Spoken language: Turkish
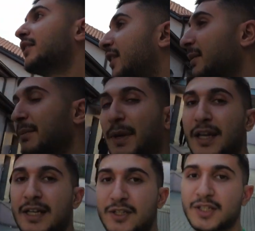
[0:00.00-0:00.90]
Tabi
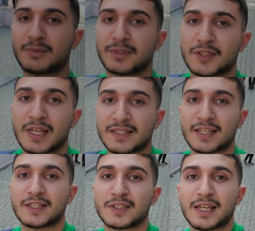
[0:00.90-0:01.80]
paylaşacağım.
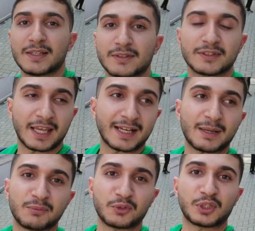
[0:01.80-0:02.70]
İsterseniz gelin.
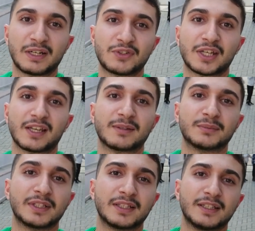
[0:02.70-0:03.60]
Tekrar bir fotoğraf çekelim.
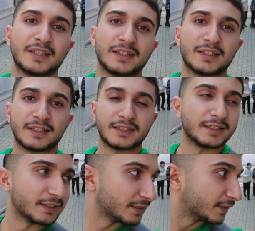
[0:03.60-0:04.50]
Gel abi.
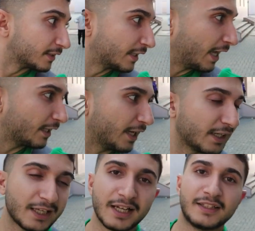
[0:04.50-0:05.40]
Gel
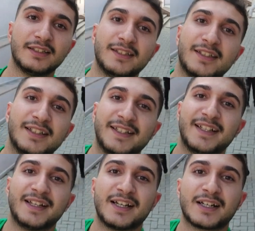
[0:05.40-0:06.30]
gel gel.
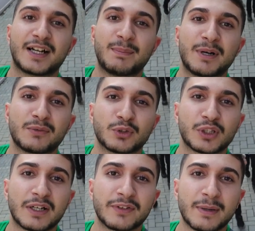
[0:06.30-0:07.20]
Kapak
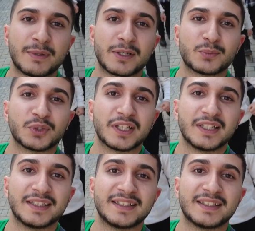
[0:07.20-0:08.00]
fotoğrafı yapalım bunda.